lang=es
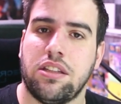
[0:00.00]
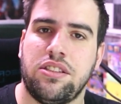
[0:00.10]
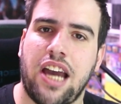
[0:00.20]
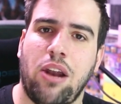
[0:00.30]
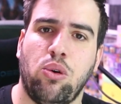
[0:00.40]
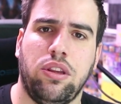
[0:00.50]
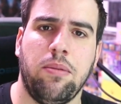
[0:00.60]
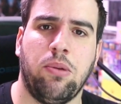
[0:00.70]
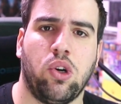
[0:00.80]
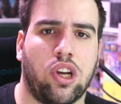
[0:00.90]
Ya lo
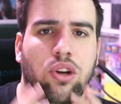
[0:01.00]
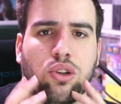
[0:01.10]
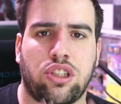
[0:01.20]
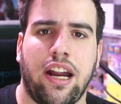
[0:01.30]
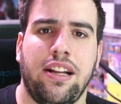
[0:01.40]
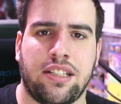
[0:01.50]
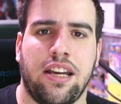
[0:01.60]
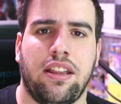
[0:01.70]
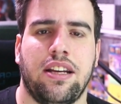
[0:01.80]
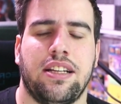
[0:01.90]
último que nos trae el
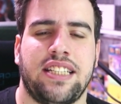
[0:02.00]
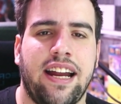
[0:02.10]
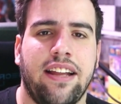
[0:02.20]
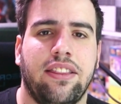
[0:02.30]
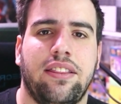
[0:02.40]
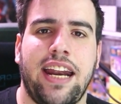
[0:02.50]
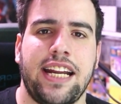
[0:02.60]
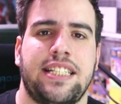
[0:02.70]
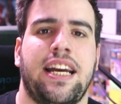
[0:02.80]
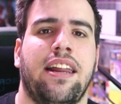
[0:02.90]
set serán
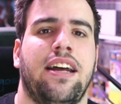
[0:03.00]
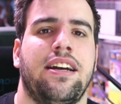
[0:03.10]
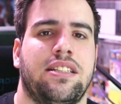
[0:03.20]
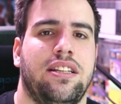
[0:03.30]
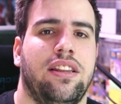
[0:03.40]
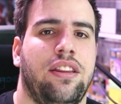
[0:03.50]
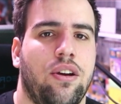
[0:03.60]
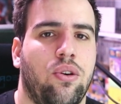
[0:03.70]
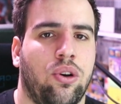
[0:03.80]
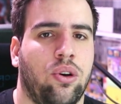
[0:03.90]
tres cartas
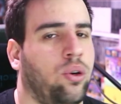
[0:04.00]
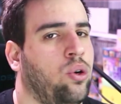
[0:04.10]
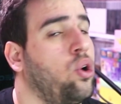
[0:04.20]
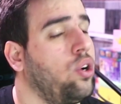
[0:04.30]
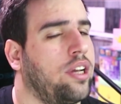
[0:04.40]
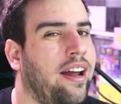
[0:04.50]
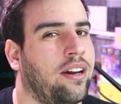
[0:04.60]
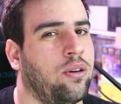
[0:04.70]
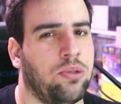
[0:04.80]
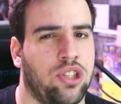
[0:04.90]
de oro o gold
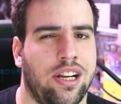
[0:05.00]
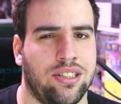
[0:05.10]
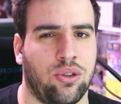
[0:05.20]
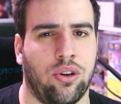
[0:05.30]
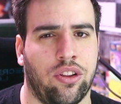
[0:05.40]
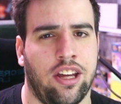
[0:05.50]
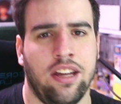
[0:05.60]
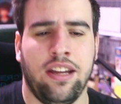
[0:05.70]
card, como se las conoce.